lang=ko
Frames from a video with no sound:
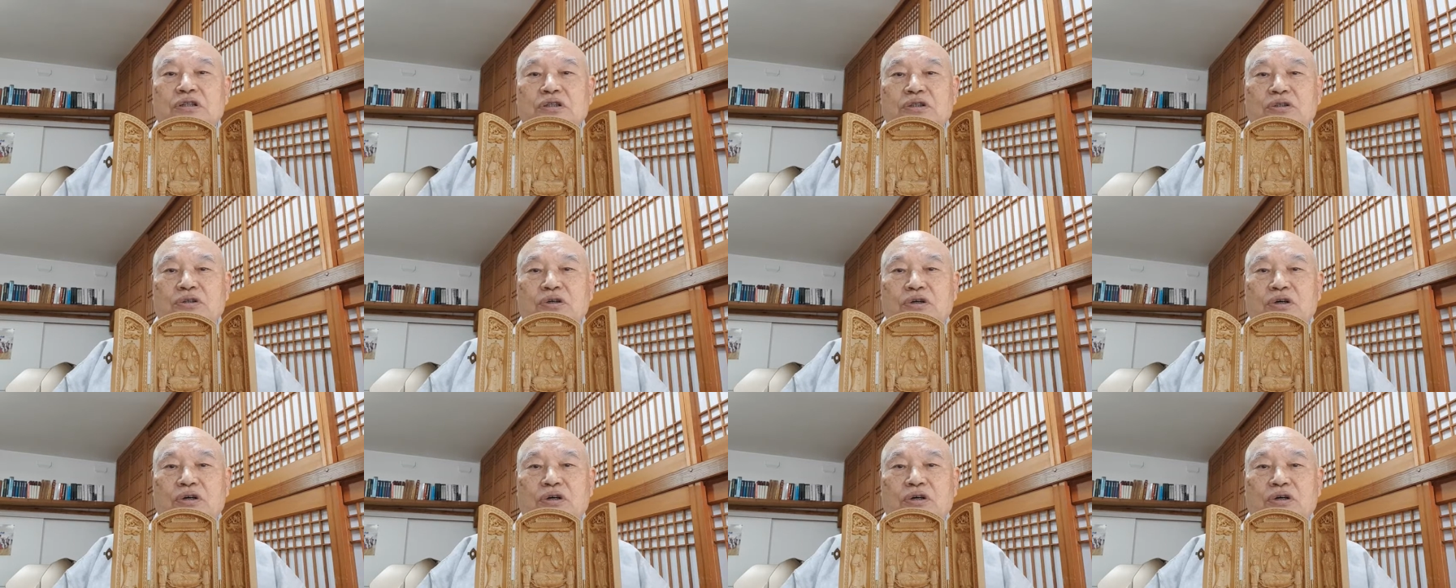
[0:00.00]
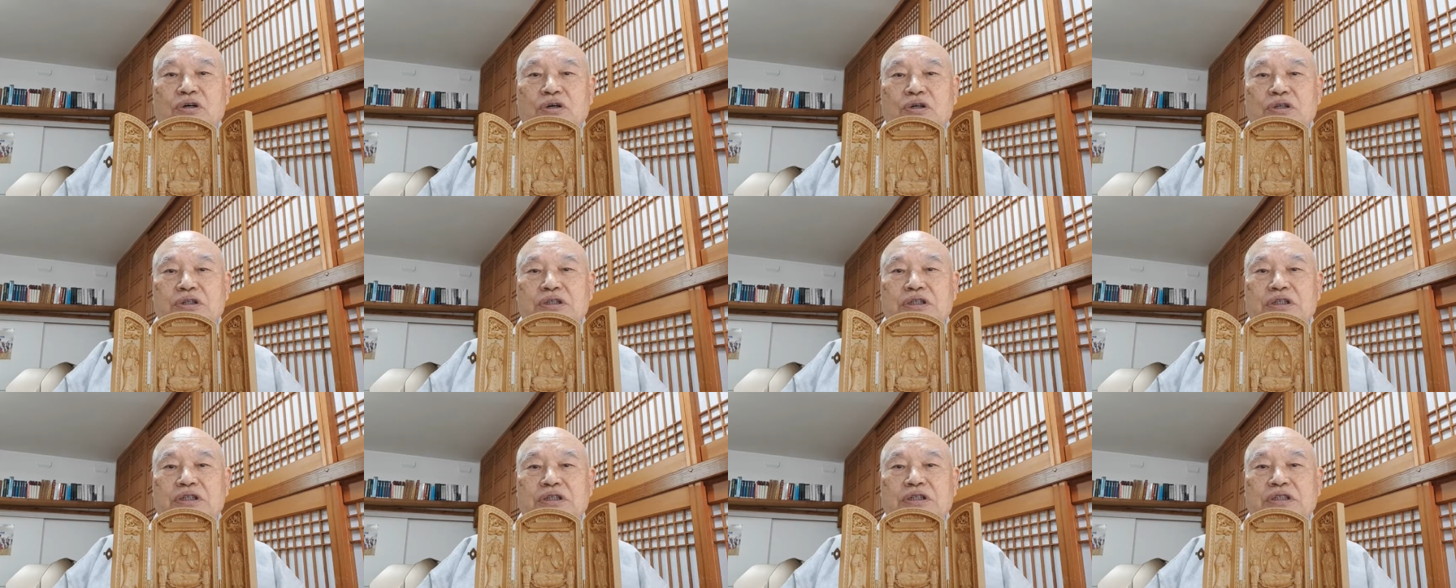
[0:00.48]
또
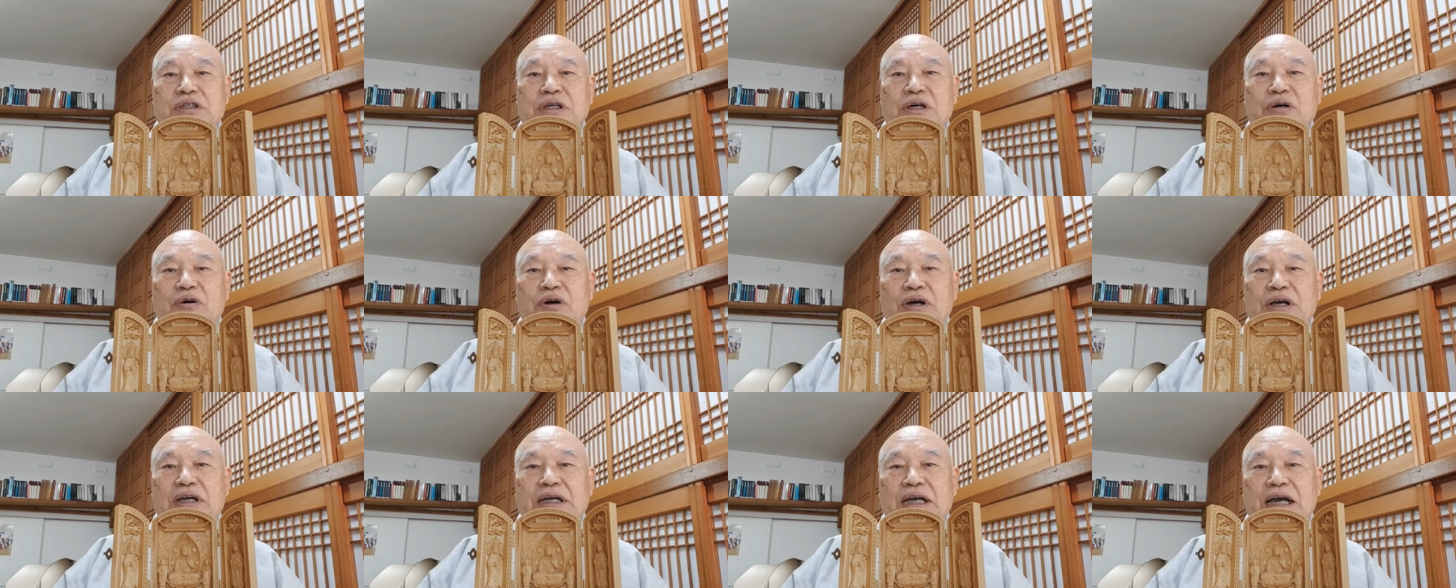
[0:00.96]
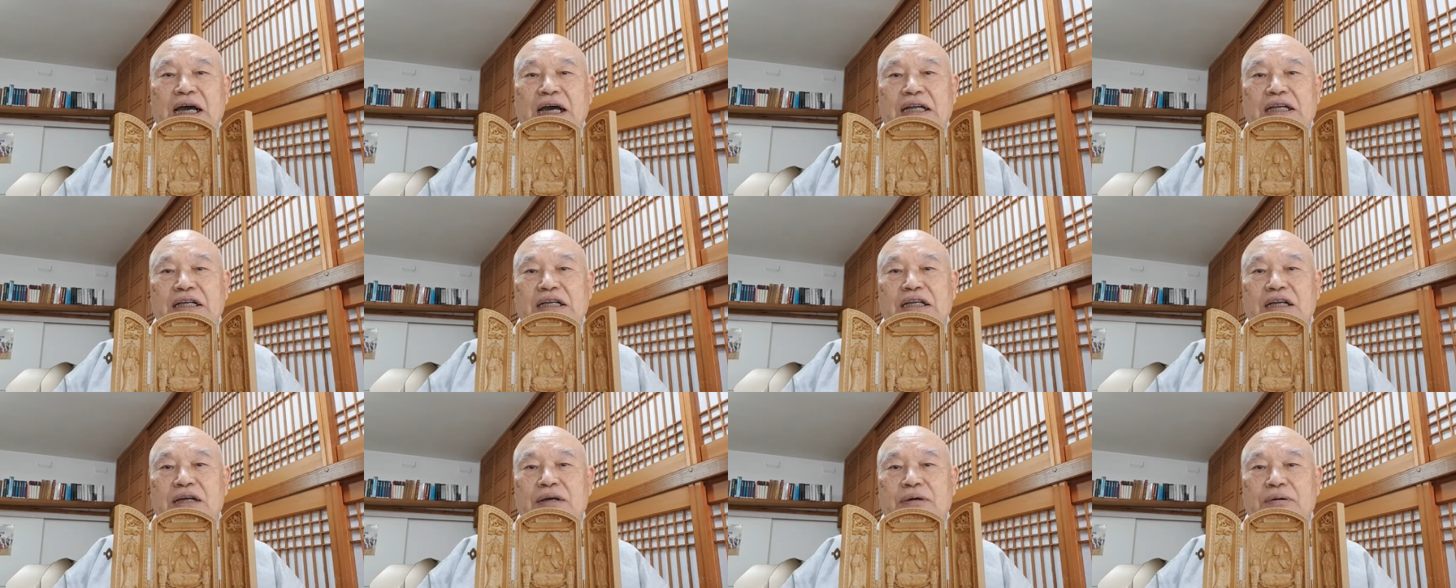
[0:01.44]
그런 상황이
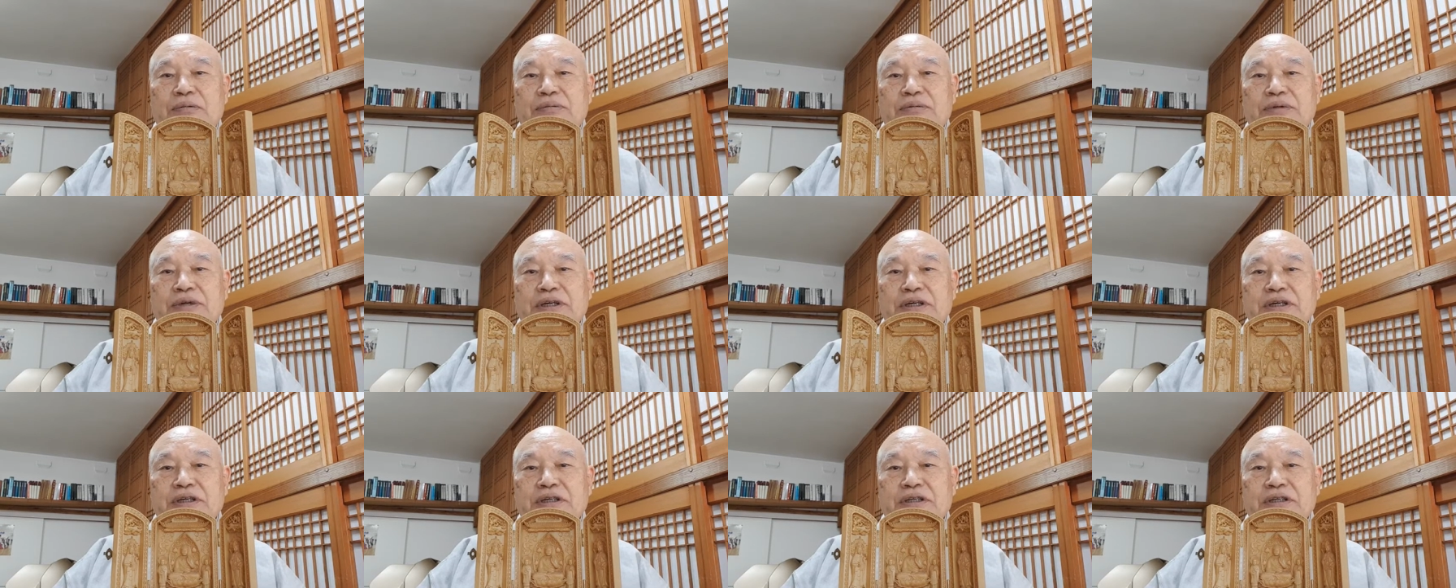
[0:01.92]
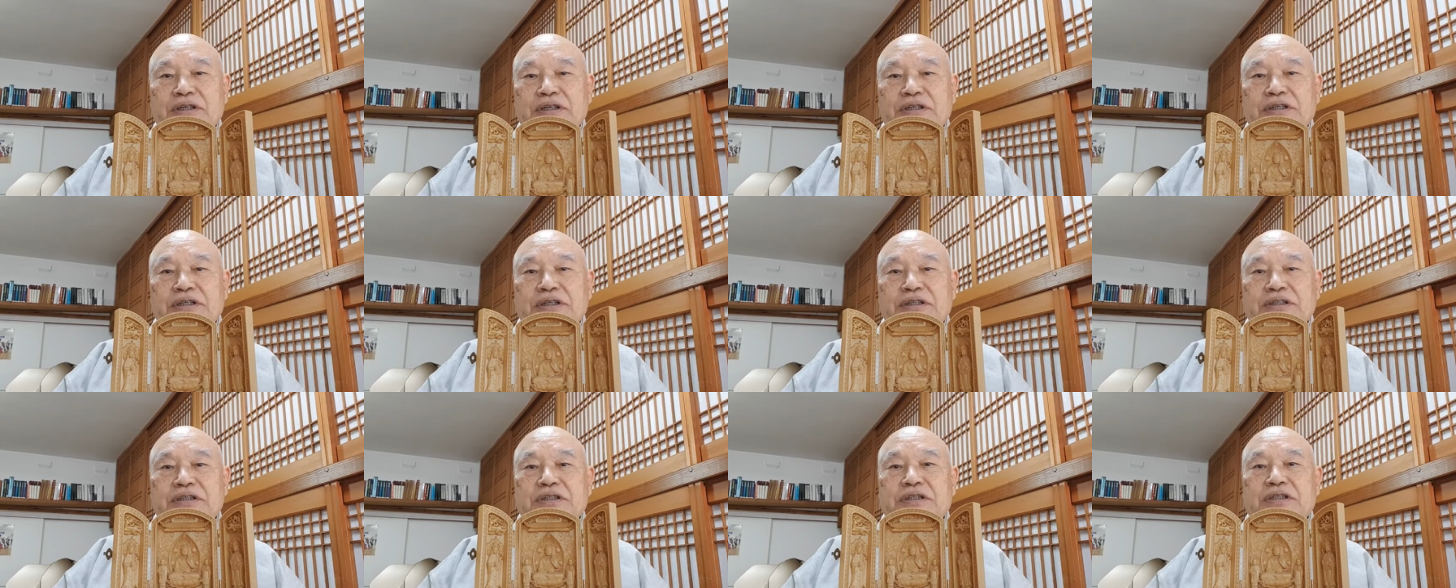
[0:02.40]

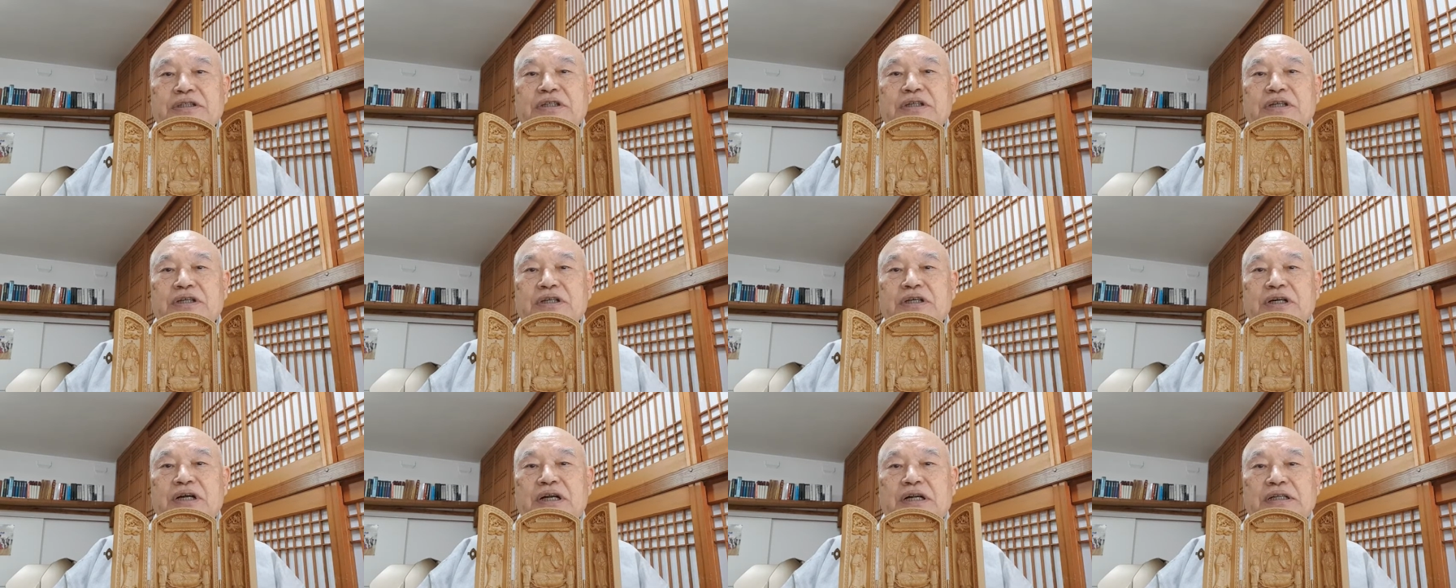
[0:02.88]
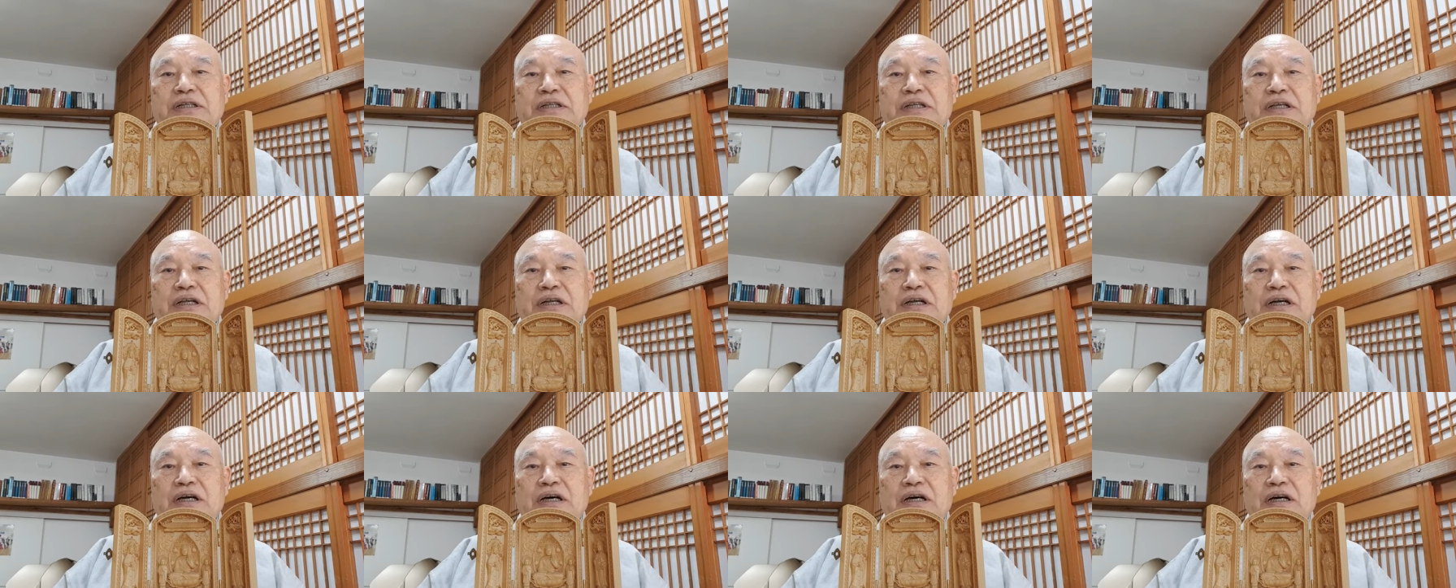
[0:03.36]
아니라면 그저 걸어갈
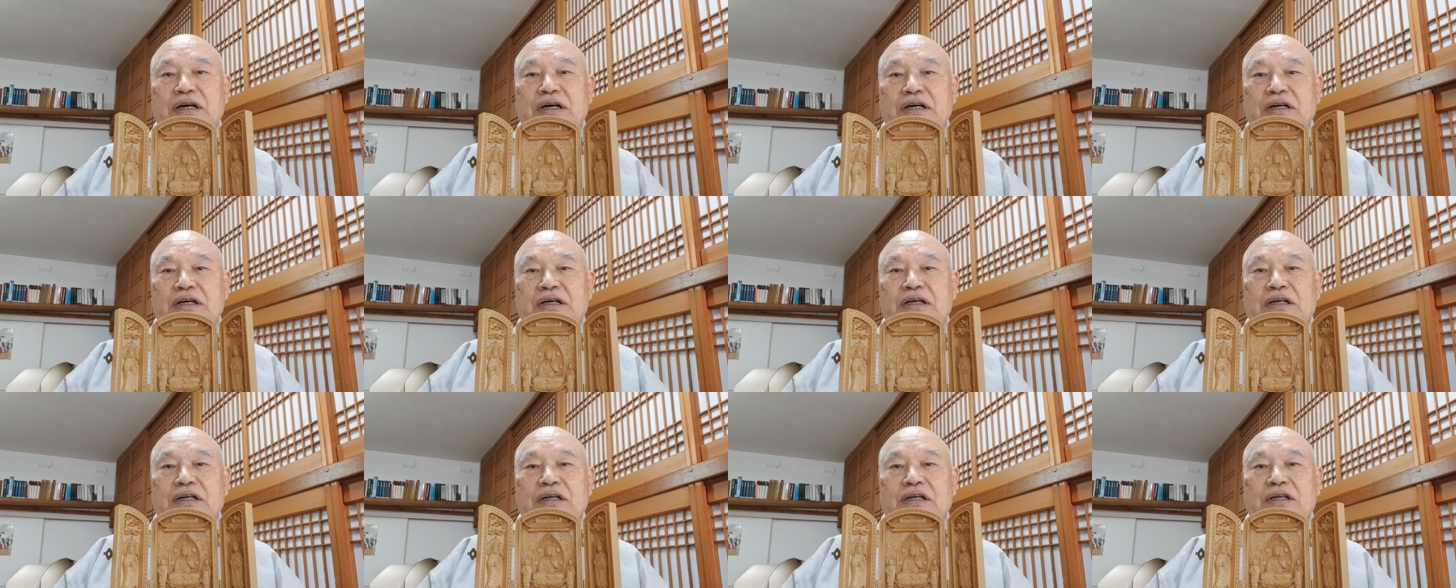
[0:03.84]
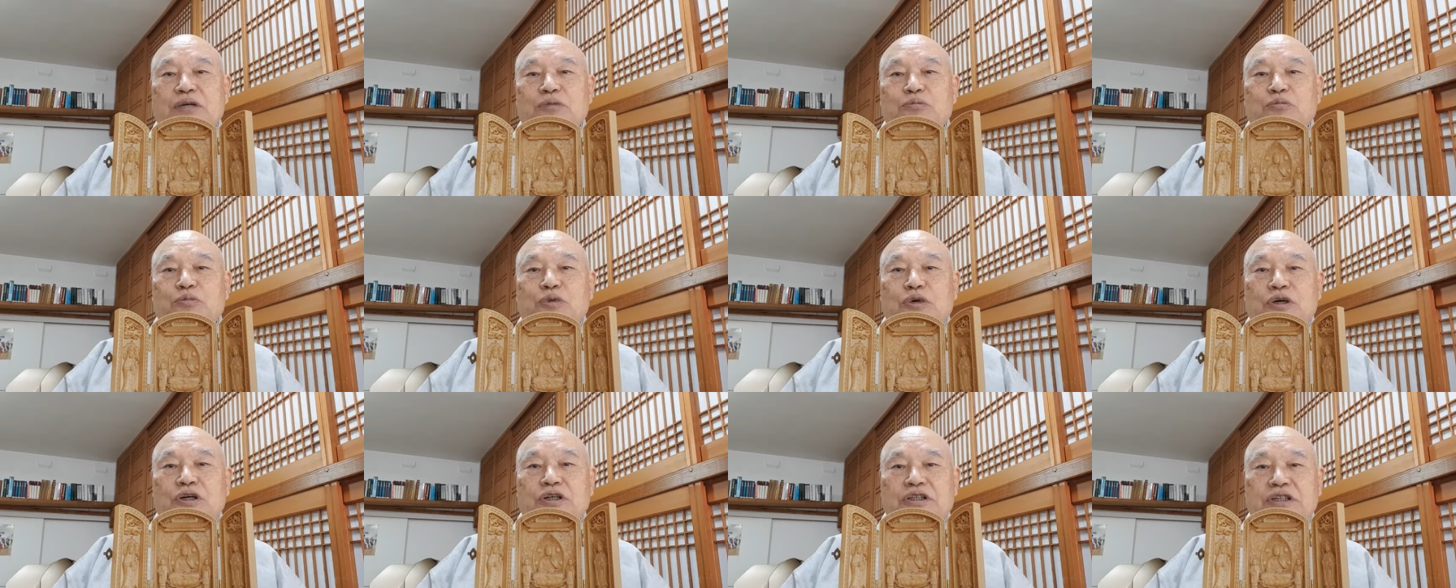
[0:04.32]
때나
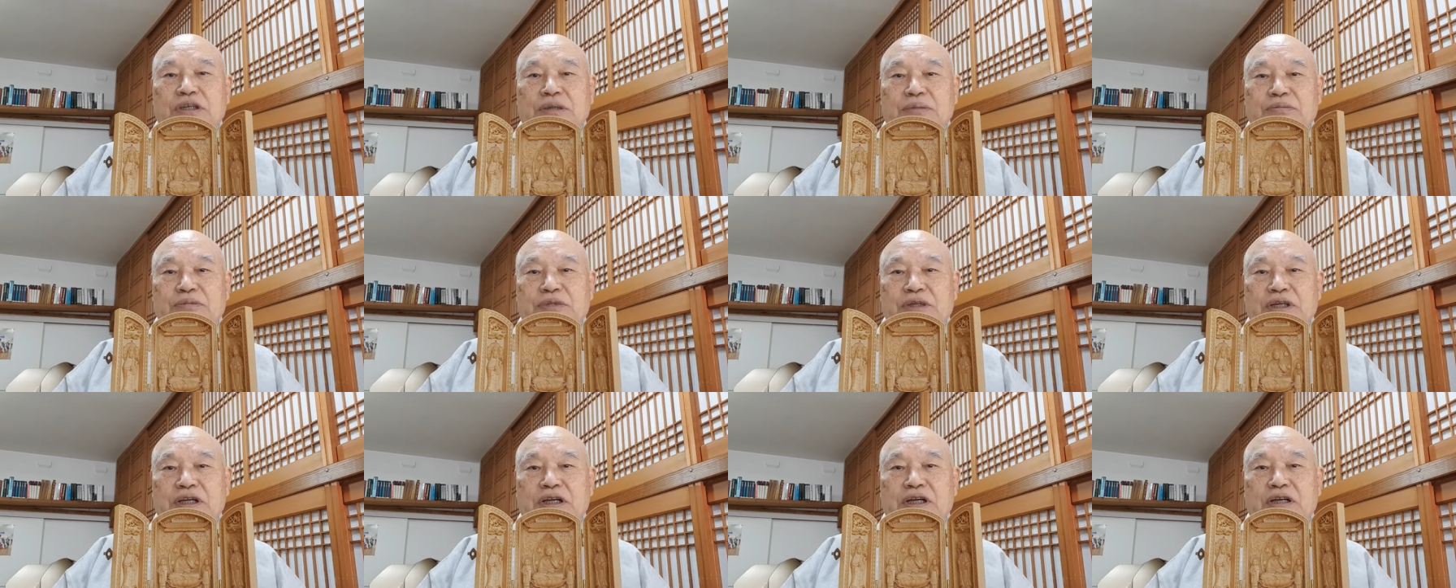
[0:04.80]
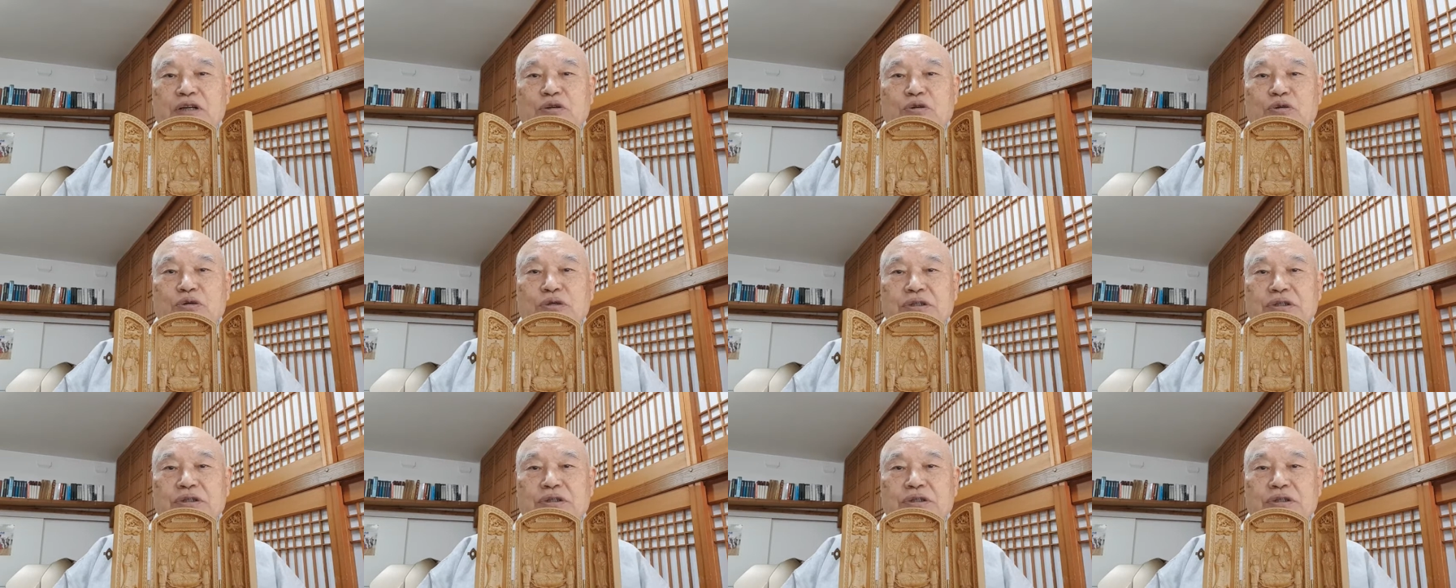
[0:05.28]
뭐 잠자리에